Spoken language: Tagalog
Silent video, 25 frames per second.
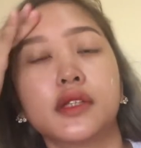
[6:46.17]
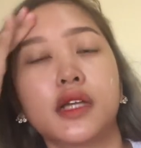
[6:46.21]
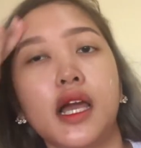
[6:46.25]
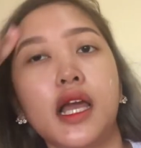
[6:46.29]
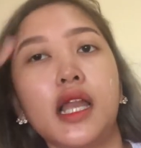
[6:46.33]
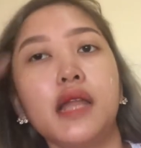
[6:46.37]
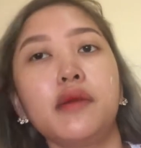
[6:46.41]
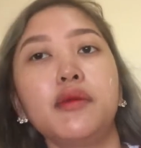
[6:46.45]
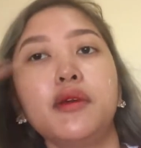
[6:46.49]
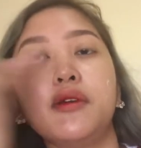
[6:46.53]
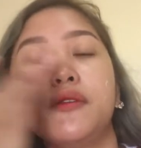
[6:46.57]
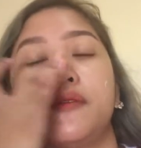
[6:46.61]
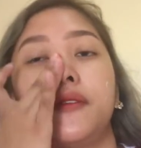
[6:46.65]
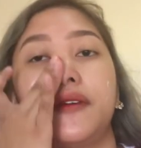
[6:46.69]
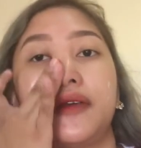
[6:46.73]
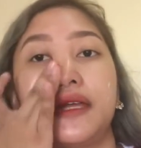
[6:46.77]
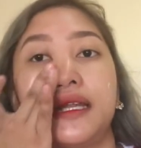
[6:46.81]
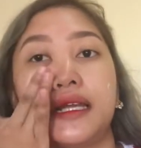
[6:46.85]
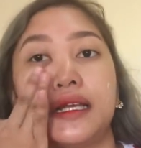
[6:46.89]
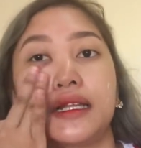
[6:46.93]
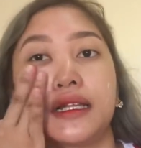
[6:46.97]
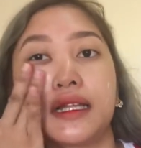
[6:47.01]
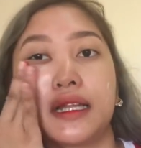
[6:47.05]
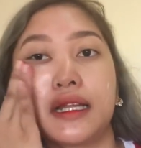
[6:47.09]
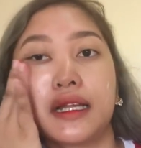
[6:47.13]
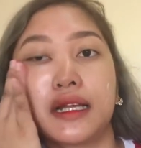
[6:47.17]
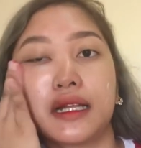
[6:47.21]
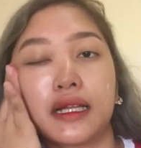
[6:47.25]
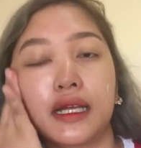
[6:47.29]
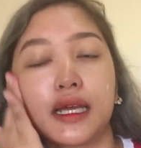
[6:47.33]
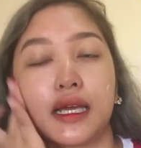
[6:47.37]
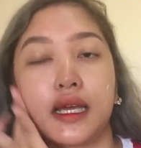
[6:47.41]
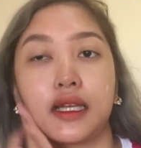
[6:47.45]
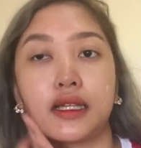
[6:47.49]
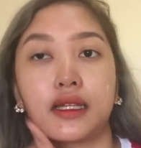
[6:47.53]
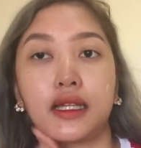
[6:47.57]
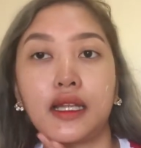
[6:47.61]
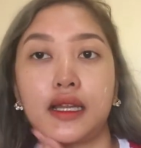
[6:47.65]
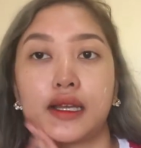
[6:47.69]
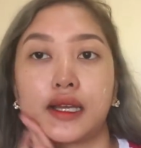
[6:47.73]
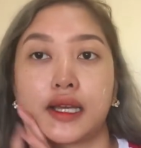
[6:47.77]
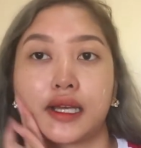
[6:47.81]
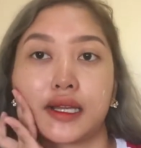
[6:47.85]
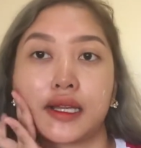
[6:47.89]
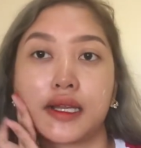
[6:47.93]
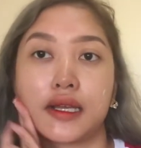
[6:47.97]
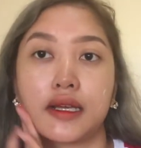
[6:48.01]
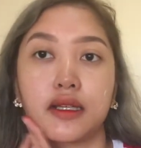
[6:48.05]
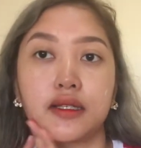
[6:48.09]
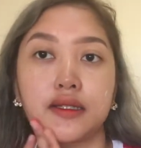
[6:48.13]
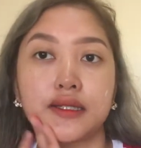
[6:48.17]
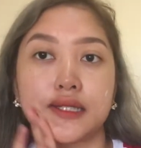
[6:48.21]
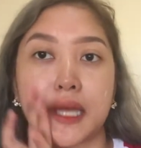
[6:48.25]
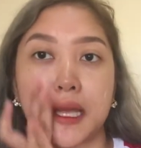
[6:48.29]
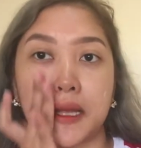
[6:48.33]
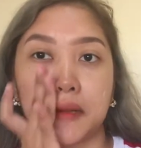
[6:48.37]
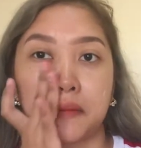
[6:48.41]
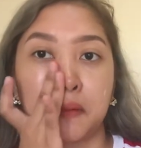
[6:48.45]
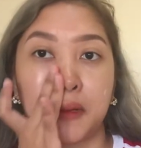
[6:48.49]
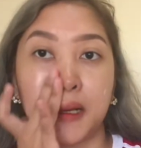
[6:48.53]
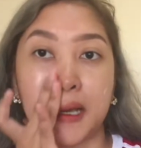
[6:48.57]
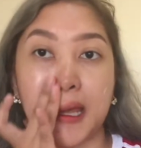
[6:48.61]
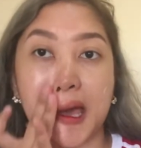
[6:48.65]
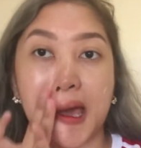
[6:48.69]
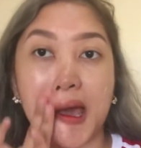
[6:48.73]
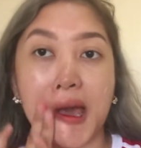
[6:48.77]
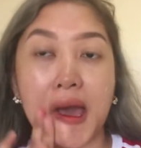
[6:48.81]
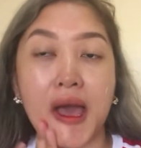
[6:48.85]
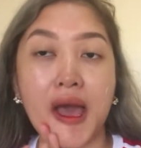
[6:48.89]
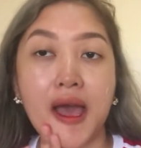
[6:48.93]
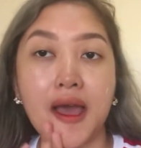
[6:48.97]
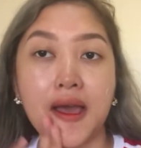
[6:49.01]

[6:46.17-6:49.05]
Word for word: Alam mo yung feeling na naglagay ka talaga ng sunblock?